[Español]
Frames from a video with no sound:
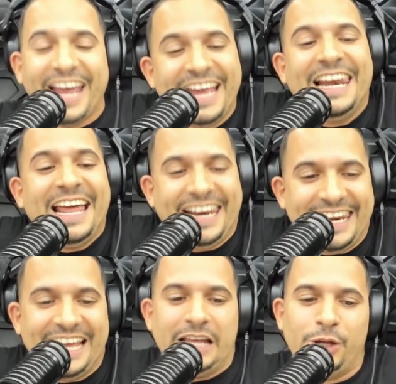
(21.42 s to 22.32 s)
En la
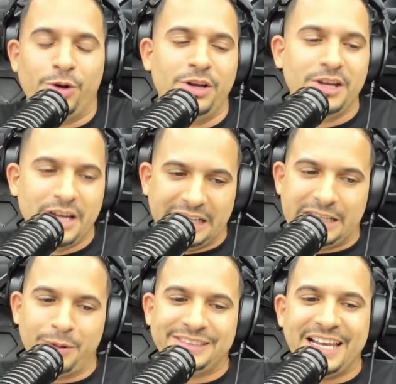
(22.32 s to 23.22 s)
radio, a
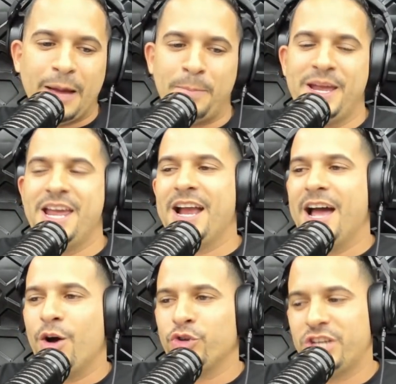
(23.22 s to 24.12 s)
través de la
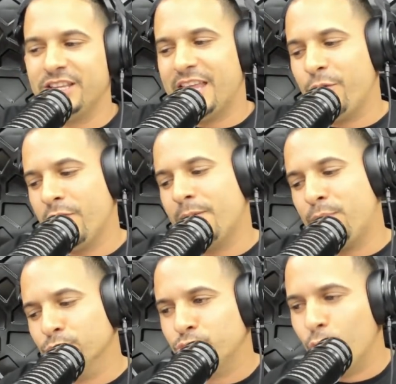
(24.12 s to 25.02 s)
Mega
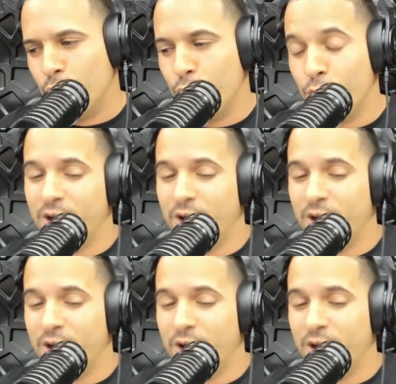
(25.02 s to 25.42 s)
89.1.